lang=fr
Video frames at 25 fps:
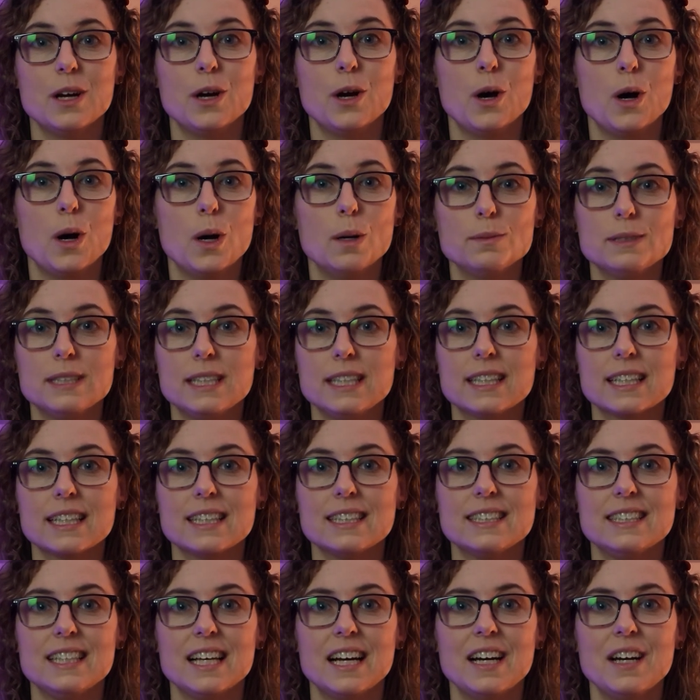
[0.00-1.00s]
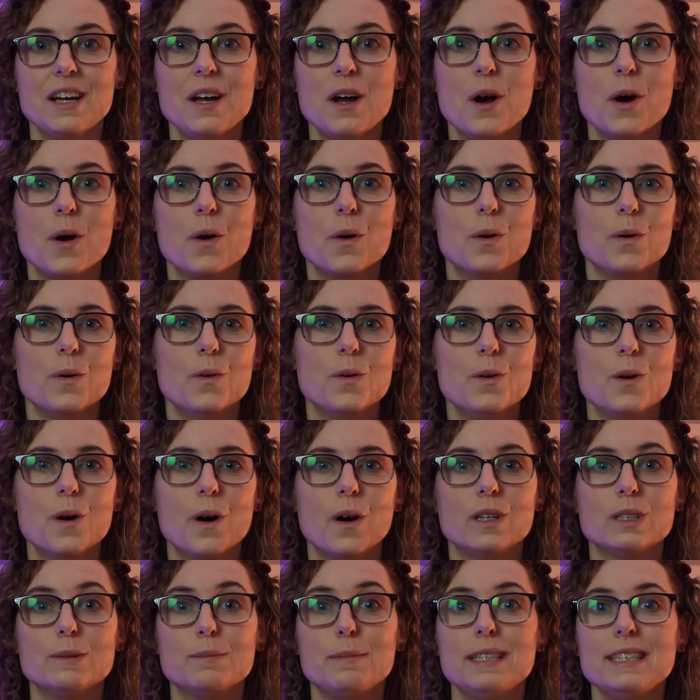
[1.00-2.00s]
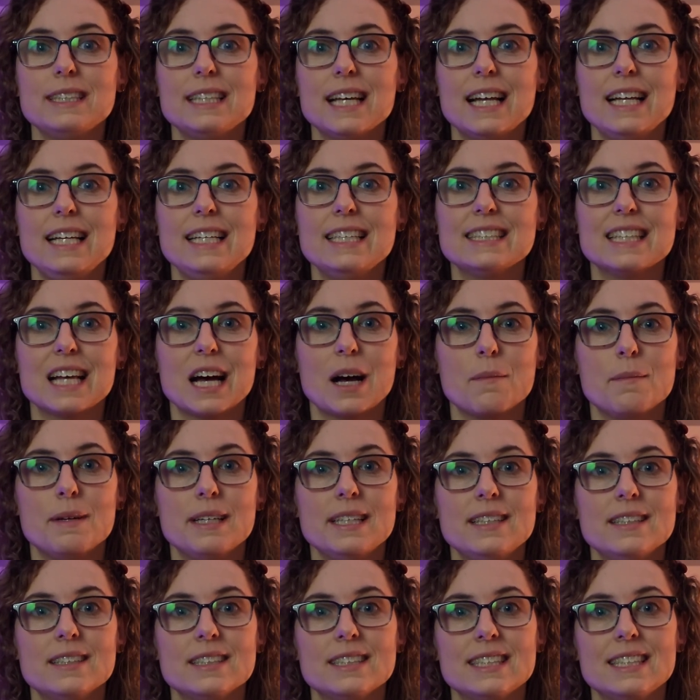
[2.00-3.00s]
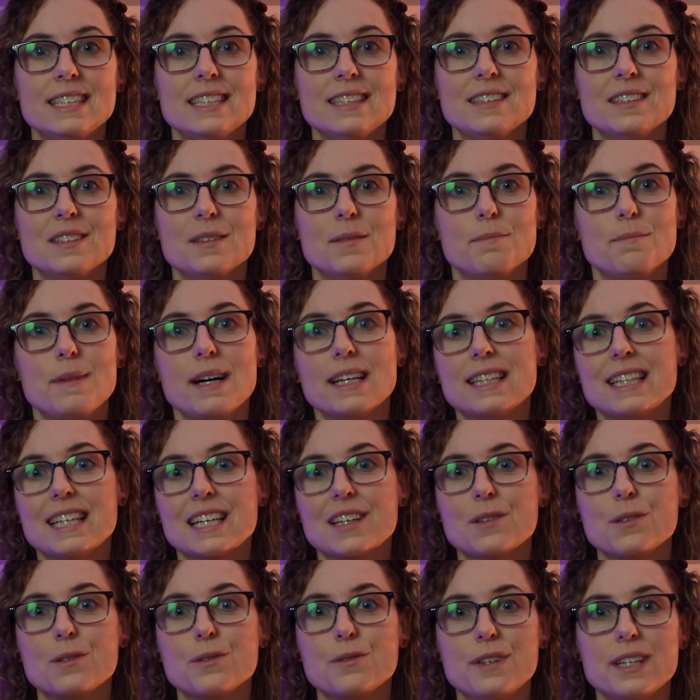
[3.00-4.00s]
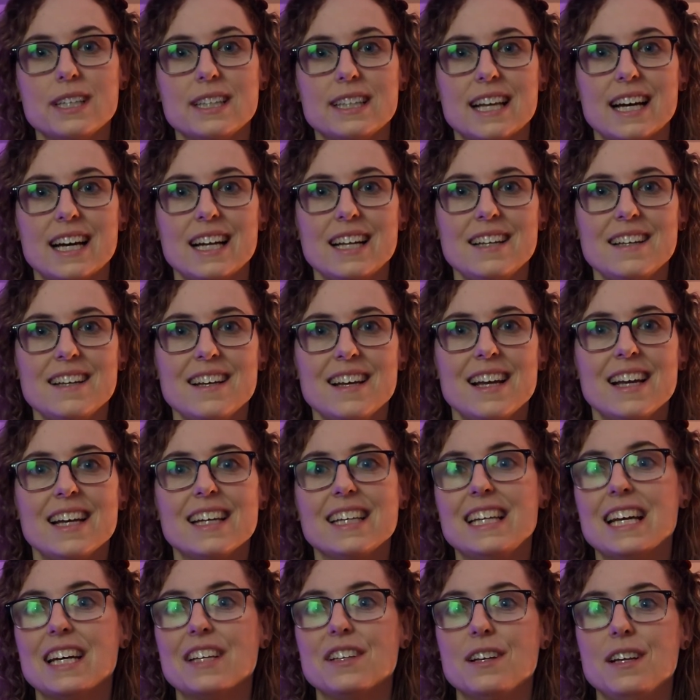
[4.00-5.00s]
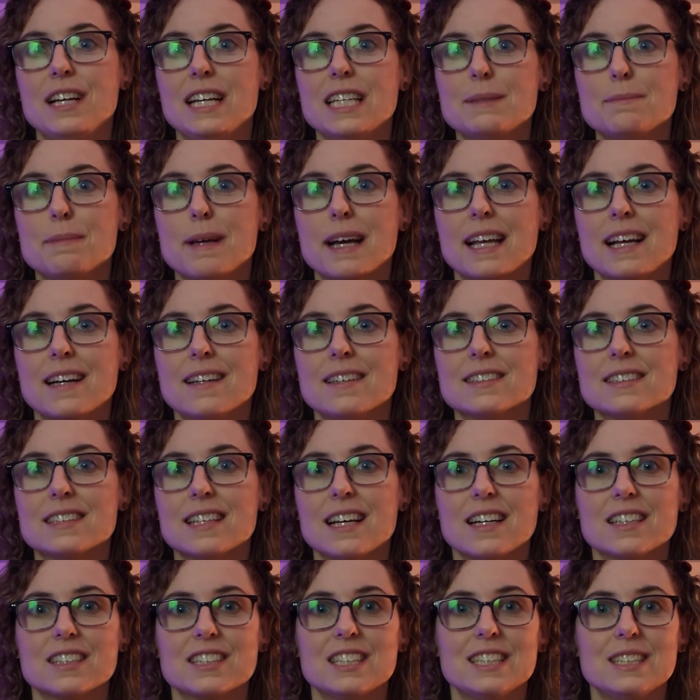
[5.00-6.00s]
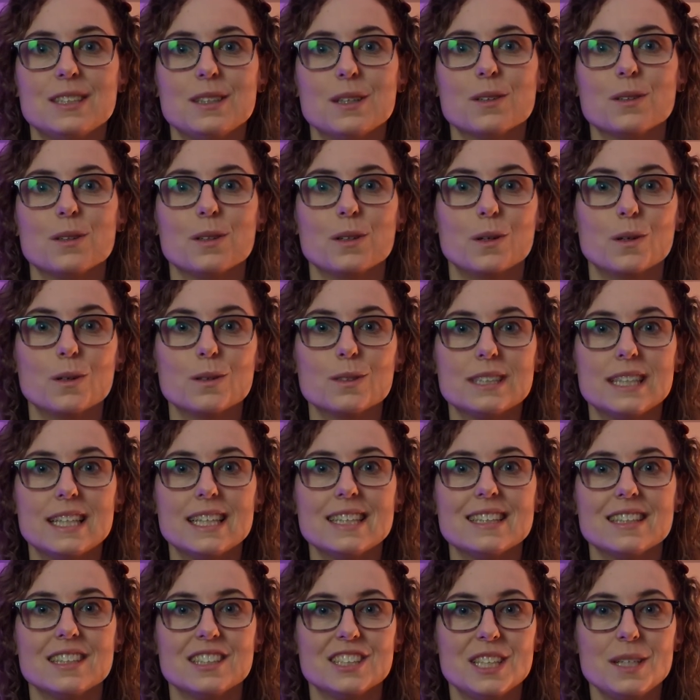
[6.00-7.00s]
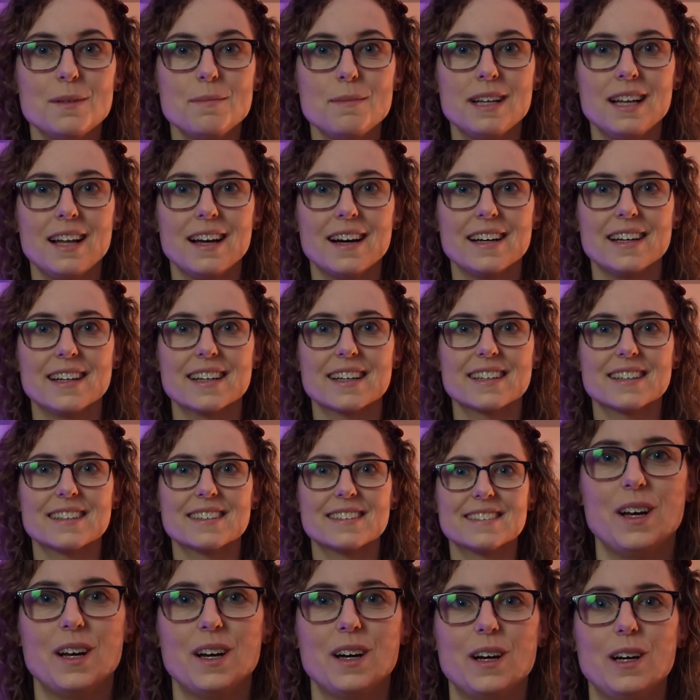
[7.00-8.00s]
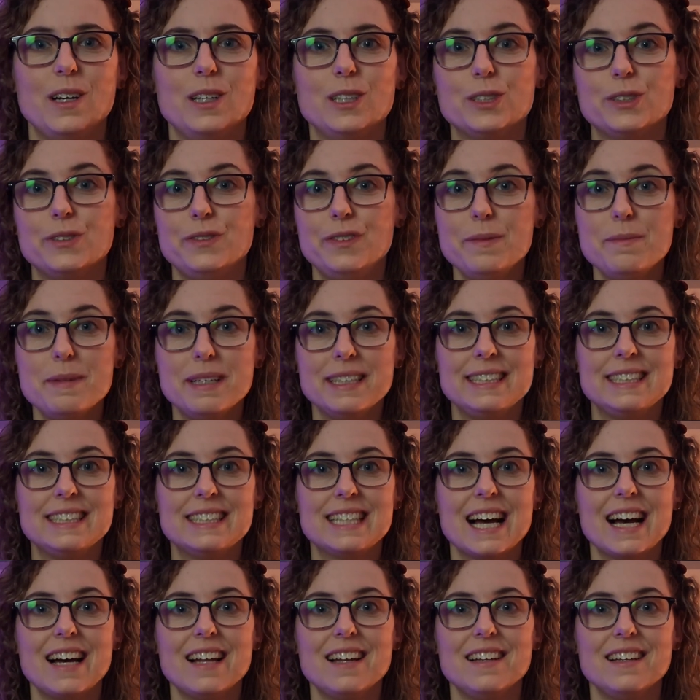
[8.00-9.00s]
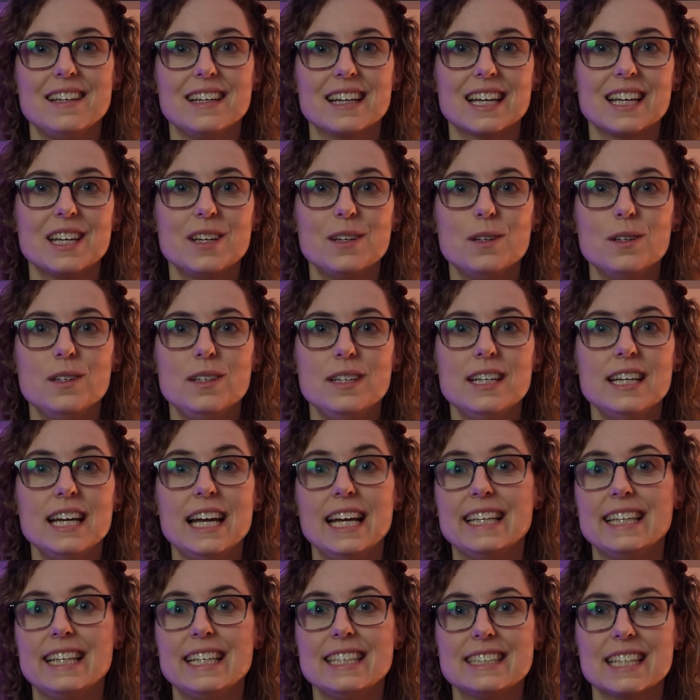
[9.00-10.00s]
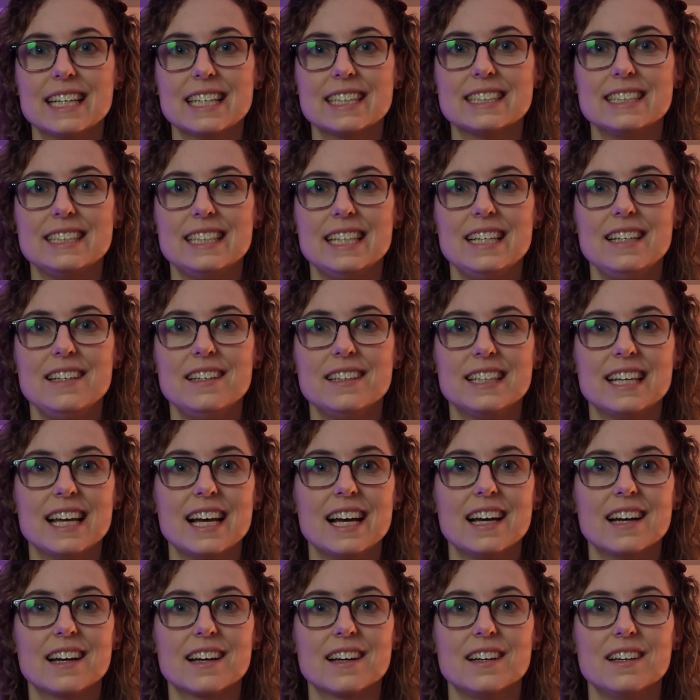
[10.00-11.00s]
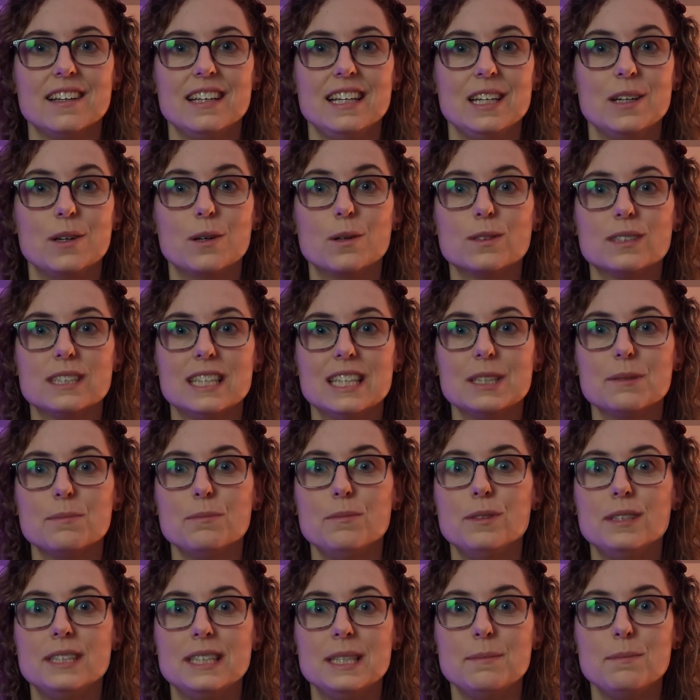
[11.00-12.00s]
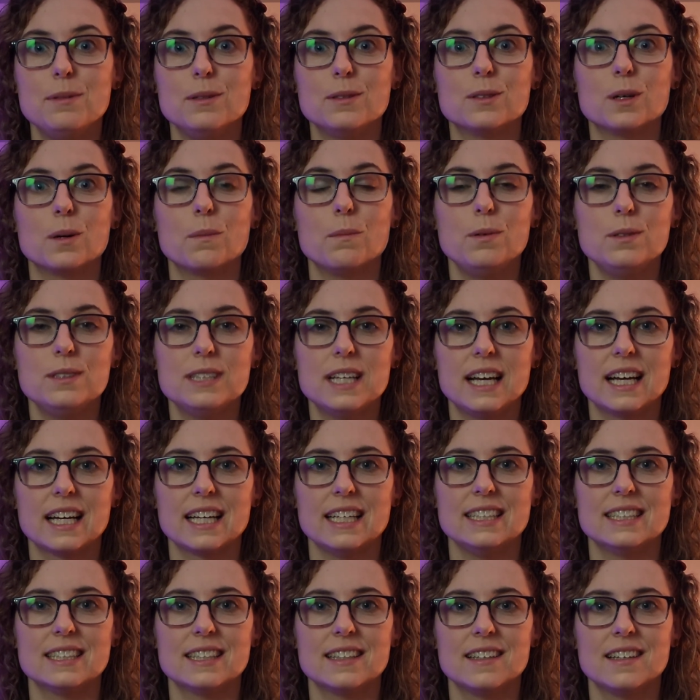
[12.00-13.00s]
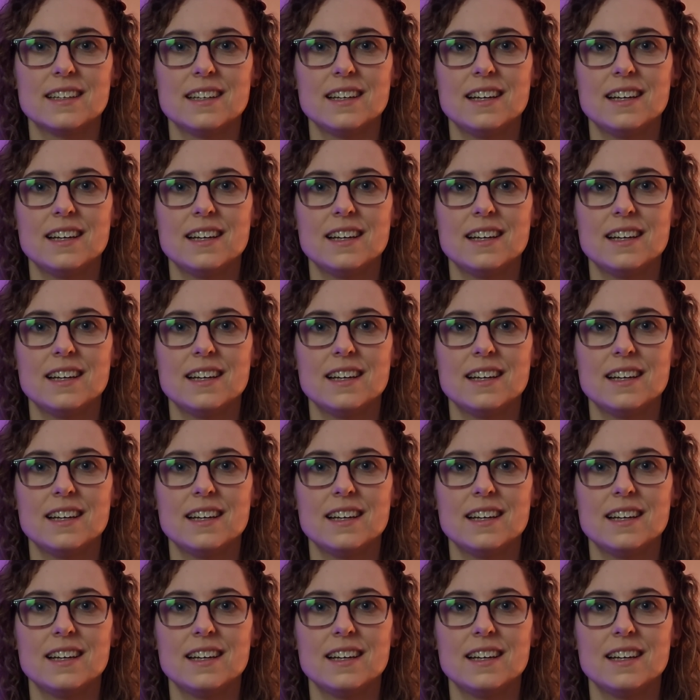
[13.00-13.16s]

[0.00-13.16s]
un obstétricien ou un spécialiste en médecine materno-fétale qui a de l'expérience en gestion de grossesses gémellaire. Un suivi médical régulier est essentiel car euh, les grossesses multiples sont plus à risque.